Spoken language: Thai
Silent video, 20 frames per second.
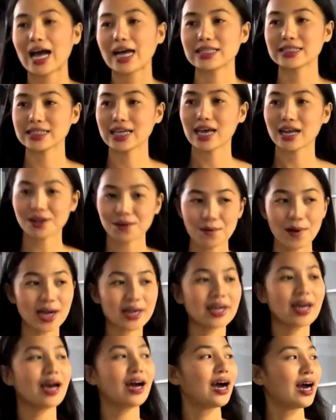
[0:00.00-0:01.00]
อาจจะระห
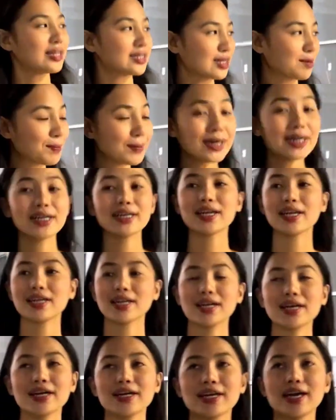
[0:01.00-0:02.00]
ว่างทางอาจจะมืดนิ
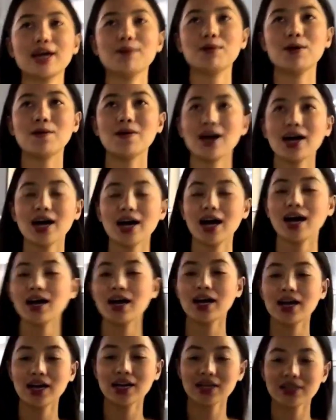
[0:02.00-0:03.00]
ดนึงนะคะเพราะว่า
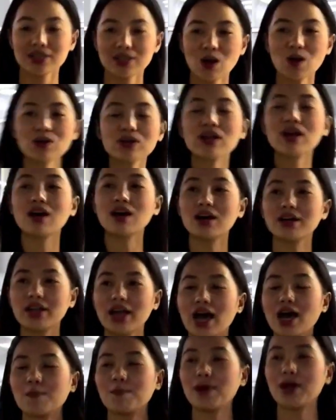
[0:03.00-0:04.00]
ต้องเดิน
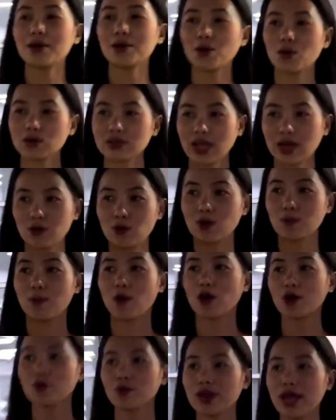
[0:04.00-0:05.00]
นะคะไปโรงแต่งรถ
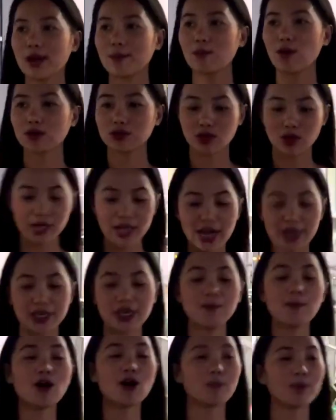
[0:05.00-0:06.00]
เพราะหนูแดงบอกอย่าง
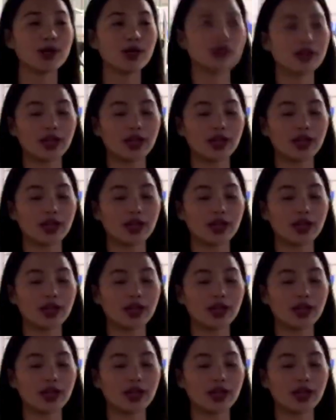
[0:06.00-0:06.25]
ที่บอกไป